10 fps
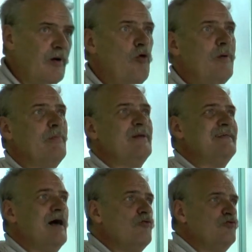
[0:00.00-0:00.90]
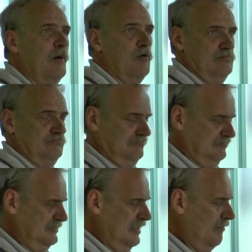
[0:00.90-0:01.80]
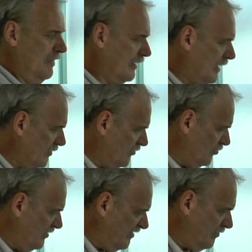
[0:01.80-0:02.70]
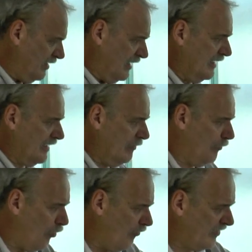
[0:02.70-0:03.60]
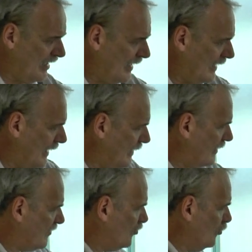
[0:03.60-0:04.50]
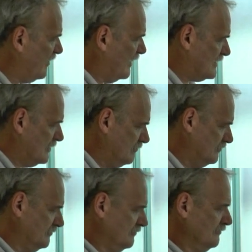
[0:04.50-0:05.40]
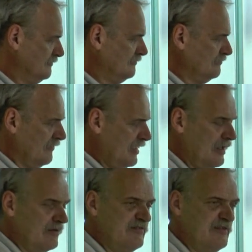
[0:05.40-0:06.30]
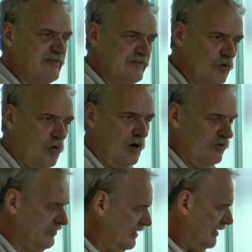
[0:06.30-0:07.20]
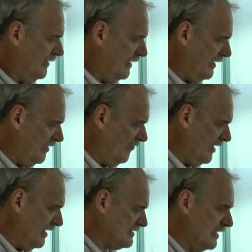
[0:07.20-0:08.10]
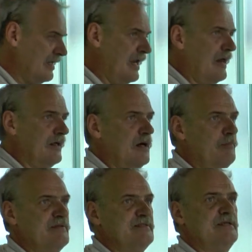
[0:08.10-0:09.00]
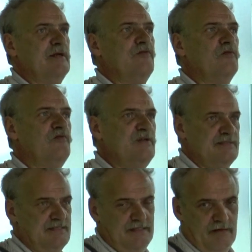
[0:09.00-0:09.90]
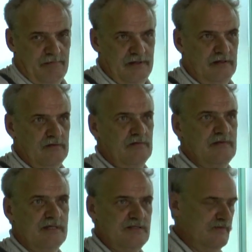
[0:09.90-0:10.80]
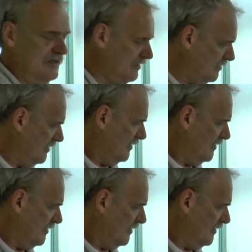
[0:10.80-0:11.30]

braucht man aber nicht ausbauen. Man kann zu diesem Gerät ein Profi-Ladegerät dazusetzen. Dann sieht es so aus. Dann hätten wir jetzt eine Ladekapazität von 40 Ampere und das wäre